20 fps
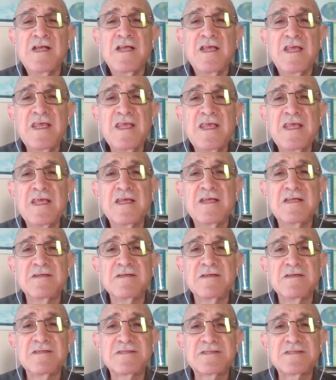Y
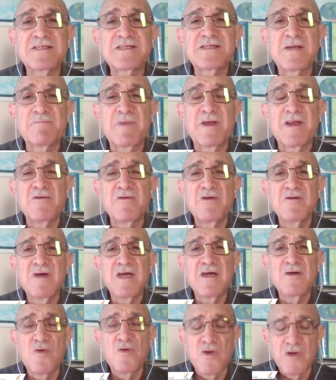César Pérez Vivas
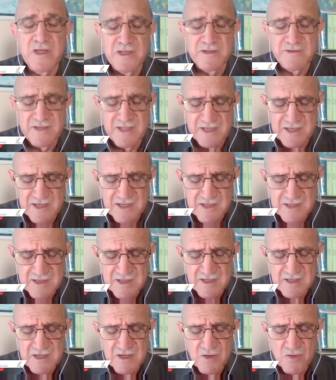es hoy en día
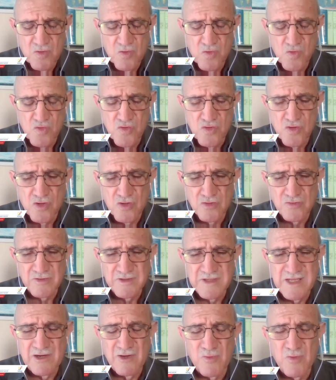uno
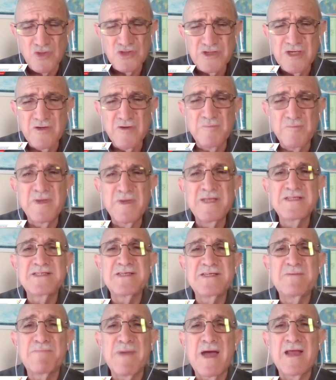de los voceros
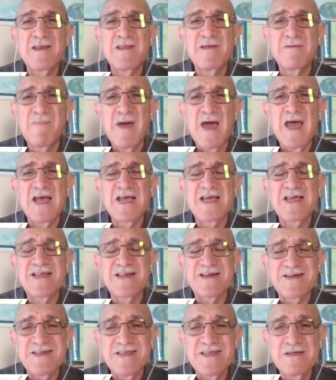principales, más
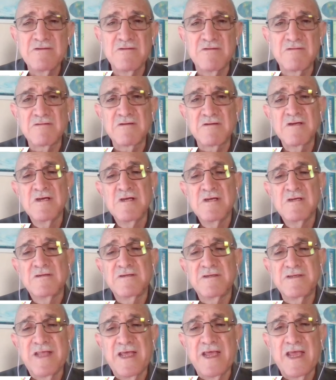aguerridos
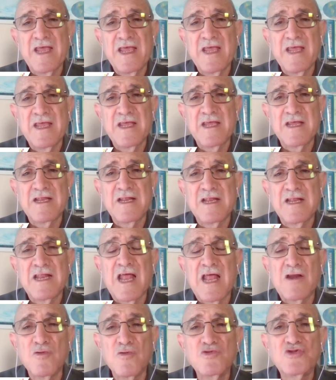de la
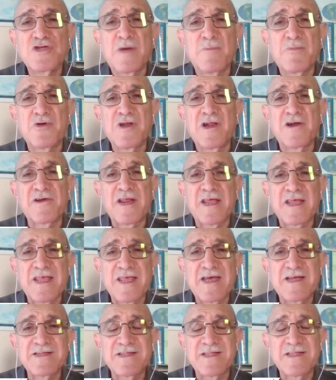lucha por el
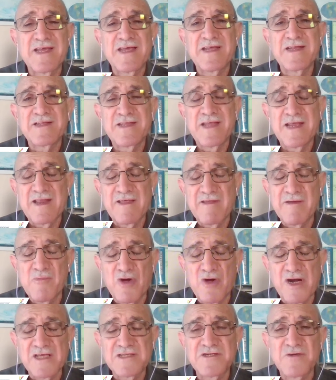rescate de la
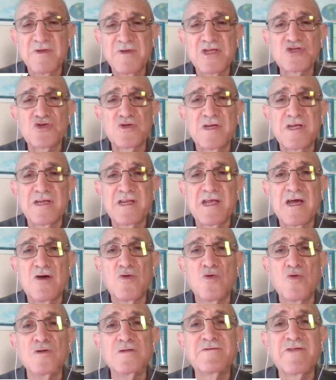democracia venezolana
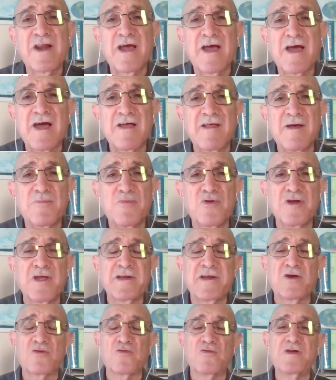ultrajada por la
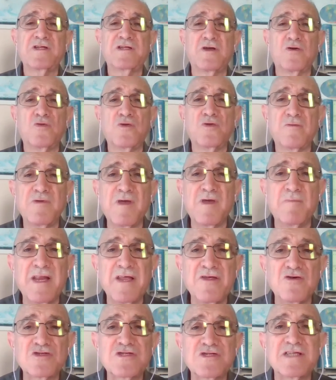narcodictadura.
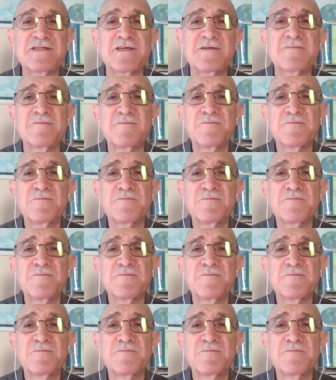Bienvenido, César.